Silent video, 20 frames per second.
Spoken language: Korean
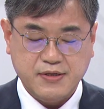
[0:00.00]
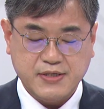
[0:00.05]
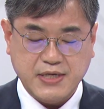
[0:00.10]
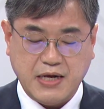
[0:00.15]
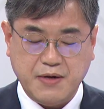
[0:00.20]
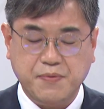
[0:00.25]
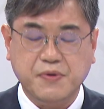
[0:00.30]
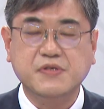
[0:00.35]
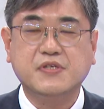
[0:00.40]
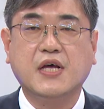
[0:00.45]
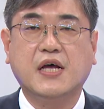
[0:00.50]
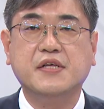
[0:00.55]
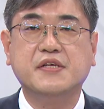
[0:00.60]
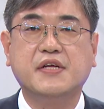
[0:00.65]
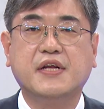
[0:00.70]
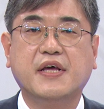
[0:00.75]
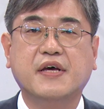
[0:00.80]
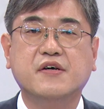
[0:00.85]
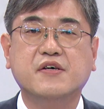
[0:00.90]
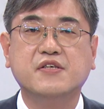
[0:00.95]
짧은
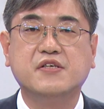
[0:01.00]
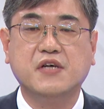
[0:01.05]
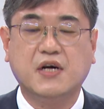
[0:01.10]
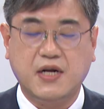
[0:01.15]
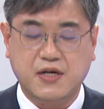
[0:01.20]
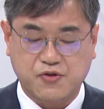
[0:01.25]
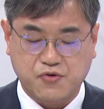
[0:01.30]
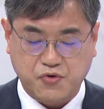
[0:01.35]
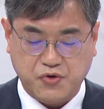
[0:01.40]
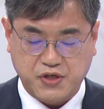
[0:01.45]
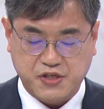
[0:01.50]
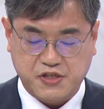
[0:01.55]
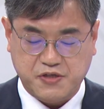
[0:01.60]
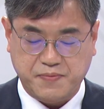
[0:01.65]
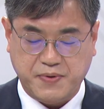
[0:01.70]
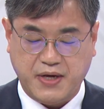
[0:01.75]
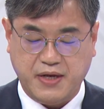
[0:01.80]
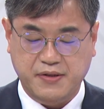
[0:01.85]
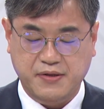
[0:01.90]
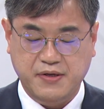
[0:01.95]
4년의
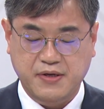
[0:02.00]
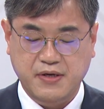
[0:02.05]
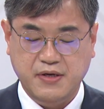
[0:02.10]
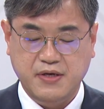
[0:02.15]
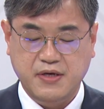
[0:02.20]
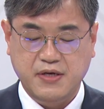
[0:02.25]
의정활동이지만